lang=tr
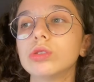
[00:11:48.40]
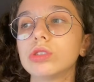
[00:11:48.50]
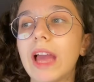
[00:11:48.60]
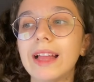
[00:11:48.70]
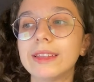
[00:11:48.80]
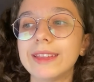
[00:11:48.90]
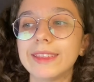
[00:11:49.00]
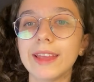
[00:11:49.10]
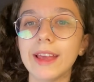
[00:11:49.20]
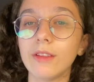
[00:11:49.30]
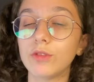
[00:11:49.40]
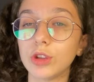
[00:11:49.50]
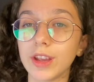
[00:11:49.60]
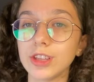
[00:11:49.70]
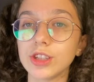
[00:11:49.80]
geldiğinde yani
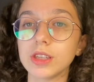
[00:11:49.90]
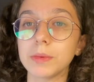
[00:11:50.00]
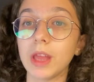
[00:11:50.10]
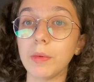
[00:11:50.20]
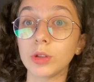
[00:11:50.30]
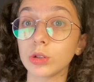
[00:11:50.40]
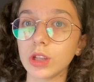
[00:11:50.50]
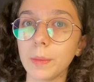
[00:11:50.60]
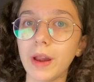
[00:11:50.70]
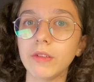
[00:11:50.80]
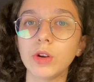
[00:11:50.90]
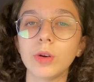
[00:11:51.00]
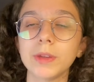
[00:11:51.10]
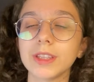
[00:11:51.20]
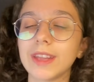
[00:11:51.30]
video geleceği zaman hemen orada haber
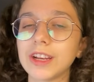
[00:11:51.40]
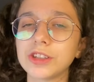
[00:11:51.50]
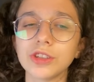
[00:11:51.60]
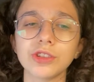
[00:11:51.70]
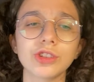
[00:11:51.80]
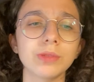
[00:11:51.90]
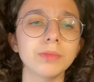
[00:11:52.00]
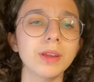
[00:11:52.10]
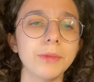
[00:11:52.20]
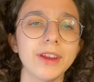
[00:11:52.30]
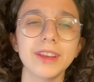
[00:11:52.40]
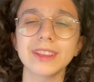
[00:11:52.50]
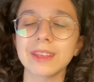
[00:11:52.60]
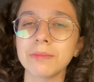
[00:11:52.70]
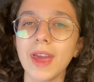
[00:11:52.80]
veriyorum ya da ders çalıştığımda bir yere
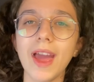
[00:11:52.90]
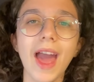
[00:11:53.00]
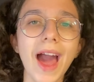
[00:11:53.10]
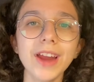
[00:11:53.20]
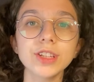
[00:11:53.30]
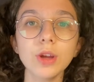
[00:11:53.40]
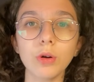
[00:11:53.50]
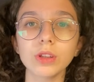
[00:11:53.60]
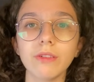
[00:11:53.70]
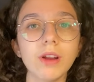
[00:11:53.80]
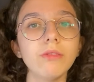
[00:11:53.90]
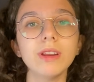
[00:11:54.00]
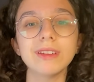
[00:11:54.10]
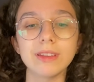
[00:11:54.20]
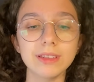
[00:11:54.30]
gittiğimde her şey orada var
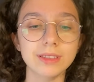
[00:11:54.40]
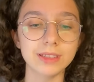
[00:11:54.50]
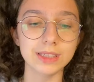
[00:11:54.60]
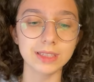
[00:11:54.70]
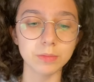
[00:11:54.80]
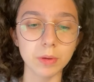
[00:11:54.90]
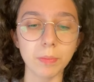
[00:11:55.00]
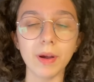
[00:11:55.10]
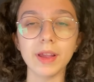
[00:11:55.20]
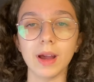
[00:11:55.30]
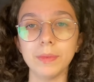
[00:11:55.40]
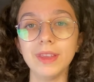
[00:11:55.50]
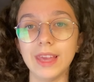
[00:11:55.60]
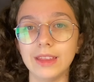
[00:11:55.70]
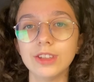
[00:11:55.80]
ve Reels kısmı baya bir
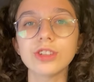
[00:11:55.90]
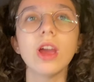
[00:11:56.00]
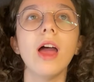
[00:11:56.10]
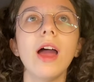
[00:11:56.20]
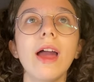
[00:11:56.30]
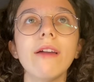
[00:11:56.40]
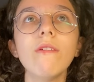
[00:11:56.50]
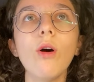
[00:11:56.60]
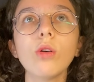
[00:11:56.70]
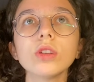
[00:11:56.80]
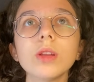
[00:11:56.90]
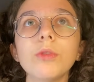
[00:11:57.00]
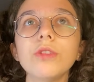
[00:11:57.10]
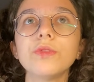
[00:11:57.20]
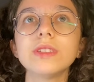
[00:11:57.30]
geniş. E, ve orada da
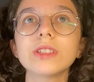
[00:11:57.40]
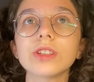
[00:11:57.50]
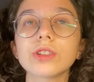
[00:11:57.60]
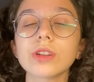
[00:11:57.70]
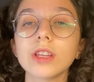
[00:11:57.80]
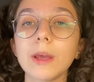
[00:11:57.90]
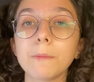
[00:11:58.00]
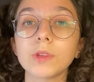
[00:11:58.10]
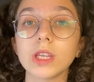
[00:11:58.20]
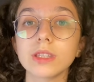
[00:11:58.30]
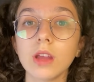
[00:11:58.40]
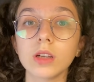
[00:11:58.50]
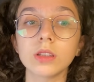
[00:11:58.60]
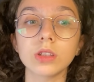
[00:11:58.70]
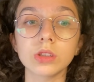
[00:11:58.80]
böyle fizik çalışırken hep
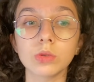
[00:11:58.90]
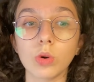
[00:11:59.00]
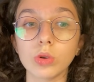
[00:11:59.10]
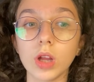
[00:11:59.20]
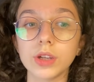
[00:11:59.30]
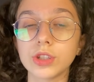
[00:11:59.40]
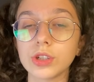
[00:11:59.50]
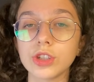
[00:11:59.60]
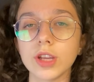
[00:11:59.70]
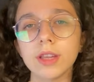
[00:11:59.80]
testlerde işte doğrular çıkınca ya da